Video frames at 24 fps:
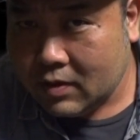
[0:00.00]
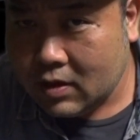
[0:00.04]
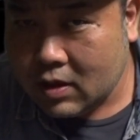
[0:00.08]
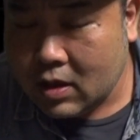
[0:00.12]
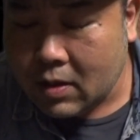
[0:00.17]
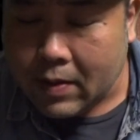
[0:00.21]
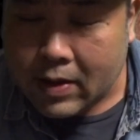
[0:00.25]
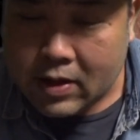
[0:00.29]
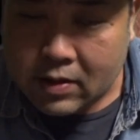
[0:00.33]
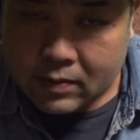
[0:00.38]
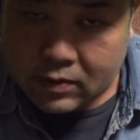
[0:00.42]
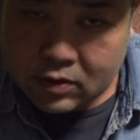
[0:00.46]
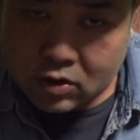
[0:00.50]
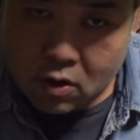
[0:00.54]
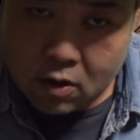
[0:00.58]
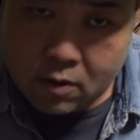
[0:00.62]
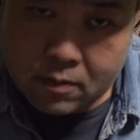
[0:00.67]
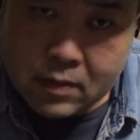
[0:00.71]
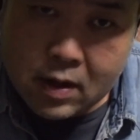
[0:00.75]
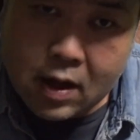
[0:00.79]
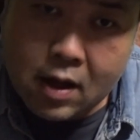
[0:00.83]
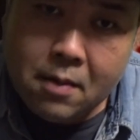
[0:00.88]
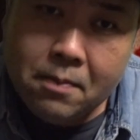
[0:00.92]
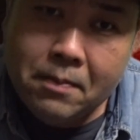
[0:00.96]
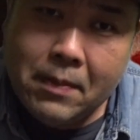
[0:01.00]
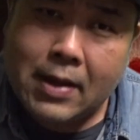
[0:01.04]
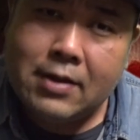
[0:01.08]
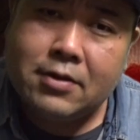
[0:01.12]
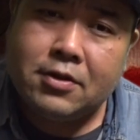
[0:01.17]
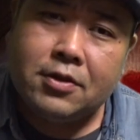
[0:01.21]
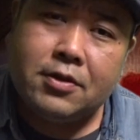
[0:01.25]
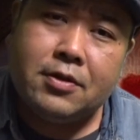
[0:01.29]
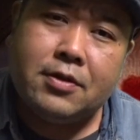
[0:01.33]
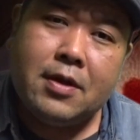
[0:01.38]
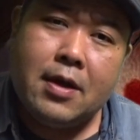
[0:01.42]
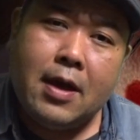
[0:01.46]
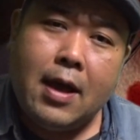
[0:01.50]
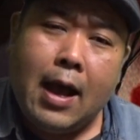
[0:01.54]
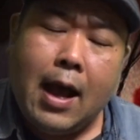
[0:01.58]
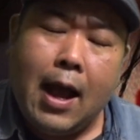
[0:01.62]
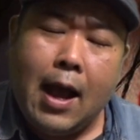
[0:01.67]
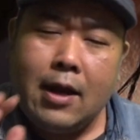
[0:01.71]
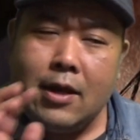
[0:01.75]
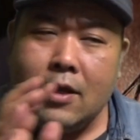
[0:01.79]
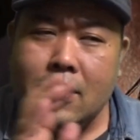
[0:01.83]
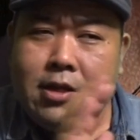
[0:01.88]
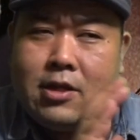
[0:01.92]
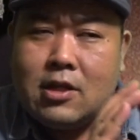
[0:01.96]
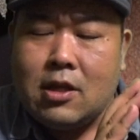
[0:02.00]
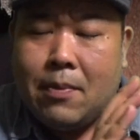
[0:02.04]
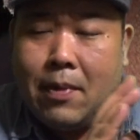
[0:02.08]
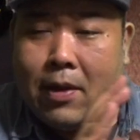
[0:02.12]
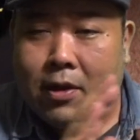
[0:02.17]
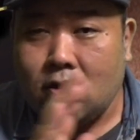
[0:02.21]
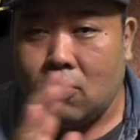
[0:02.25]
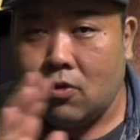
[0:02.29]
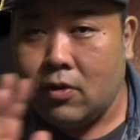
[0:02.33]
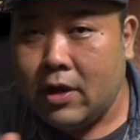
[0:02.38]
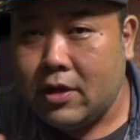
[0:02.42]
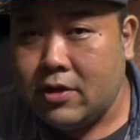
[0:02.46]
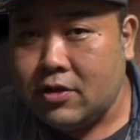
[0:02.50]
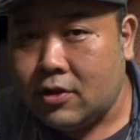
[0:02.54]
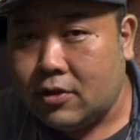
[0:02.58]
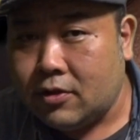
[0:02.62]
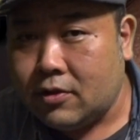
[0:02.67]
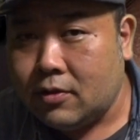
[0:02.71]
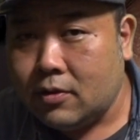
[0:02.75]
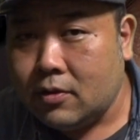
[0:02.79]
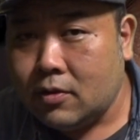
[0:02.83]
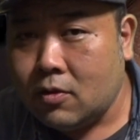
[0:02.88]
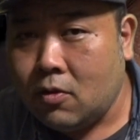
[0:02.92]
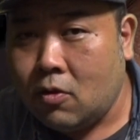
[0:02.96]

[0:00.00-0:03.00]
では行きましょう。まず、アリータバトルエンジェル。